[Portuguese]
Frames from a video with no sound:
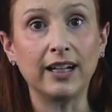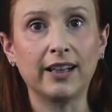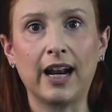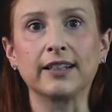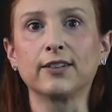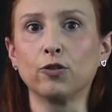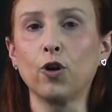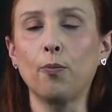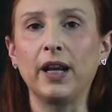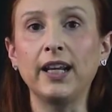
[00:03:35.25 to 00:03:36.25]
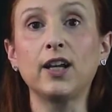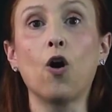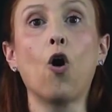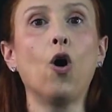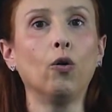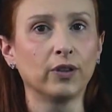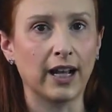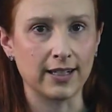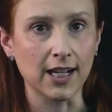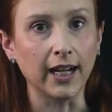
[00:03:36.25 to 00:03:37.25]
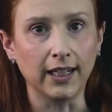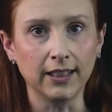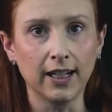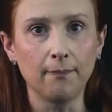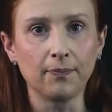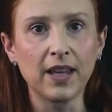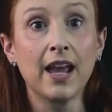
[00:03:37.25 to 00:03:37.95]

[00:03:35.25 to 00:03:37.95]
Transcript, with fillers: entrada no nobreak ou na saída.